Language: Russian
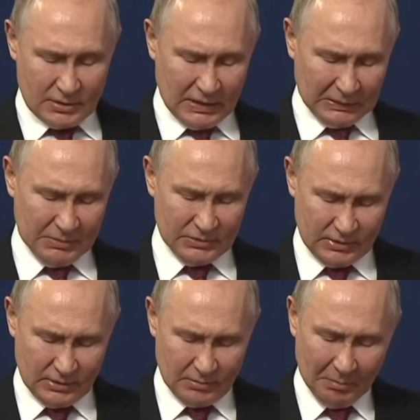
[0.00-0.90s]

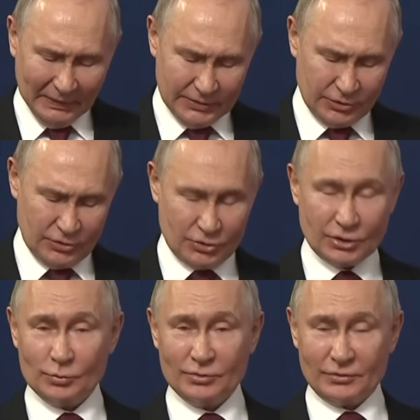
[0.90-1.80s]
Харбинский
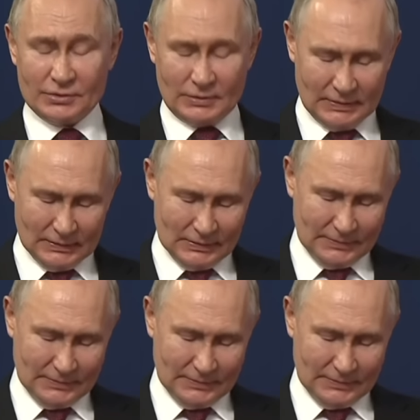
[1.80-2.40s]
политехнический университет,